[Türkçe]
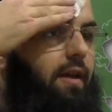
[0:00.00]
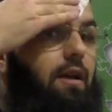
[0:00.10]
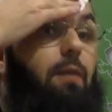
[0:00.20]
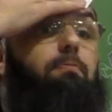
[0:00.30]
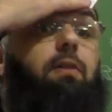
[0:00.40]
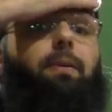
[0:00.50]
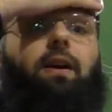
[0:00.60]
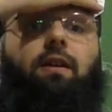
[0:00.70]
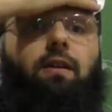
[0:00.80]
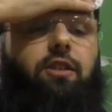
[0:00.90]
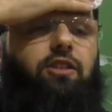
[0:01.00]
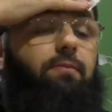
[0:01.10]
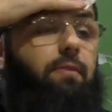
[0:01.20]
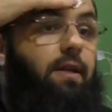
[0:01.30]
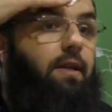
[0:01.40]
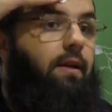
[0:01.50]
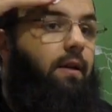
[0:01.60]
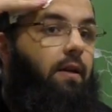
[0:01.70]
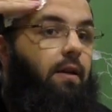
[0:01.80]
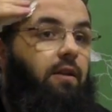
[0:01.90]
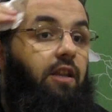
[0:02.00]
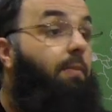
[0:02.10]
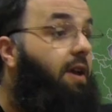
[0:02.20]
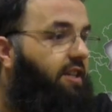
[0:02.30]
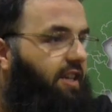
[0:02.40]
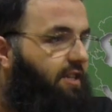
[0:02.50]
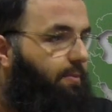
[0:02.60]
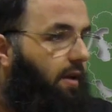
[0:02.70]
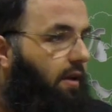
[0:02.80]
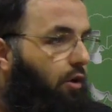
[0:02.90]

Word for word: Yapma be kardeşim. Demeyeceğiz mi?